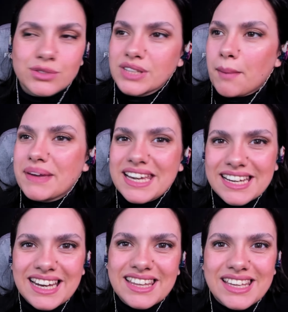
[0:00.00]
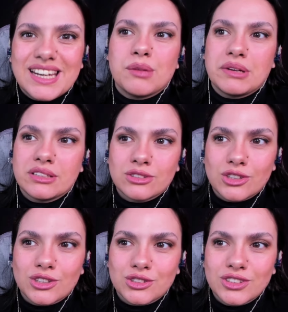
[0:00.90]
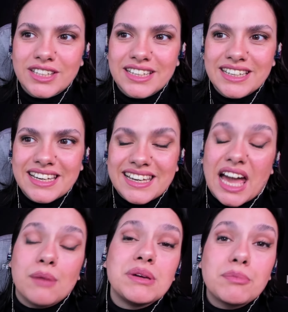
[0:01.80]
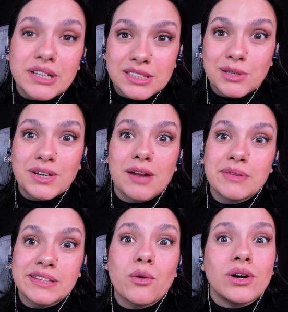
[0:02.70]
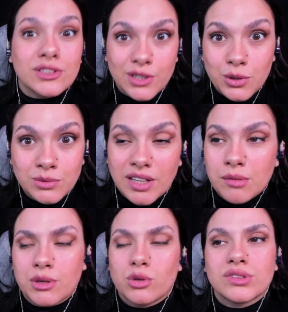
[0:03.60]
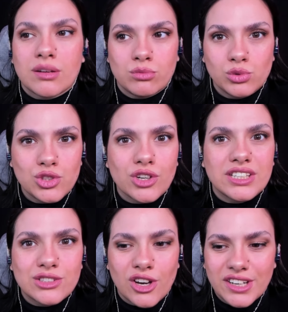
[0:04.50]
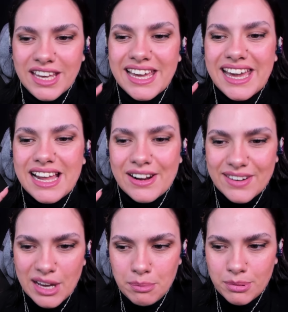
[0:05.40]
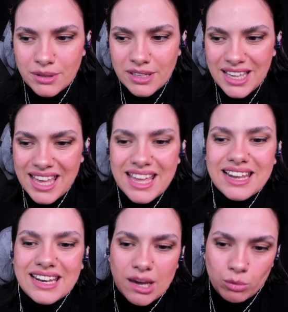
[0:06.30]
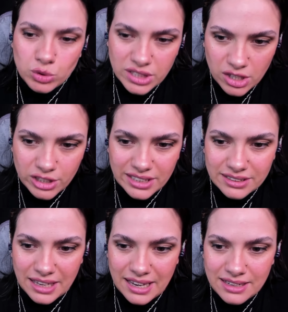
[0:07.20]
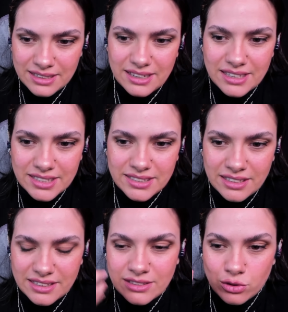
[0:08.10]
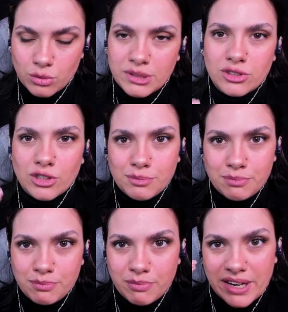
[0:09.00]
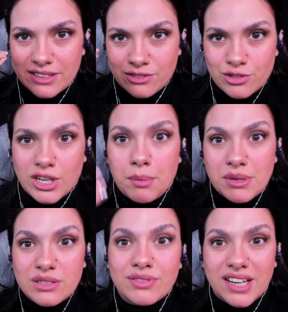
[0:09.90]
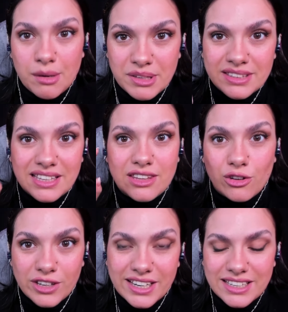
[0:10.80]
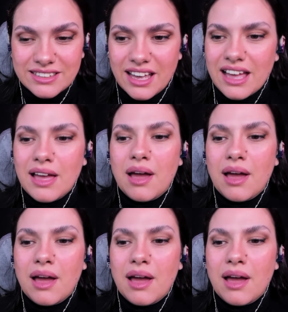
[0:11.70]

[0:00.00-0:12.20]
una mezcla de elementos que a mí particularmente cuando se juntan me gustan mucho, que son el rap, la música orquestal, es decir, instrumentos que son específicamente de orquesta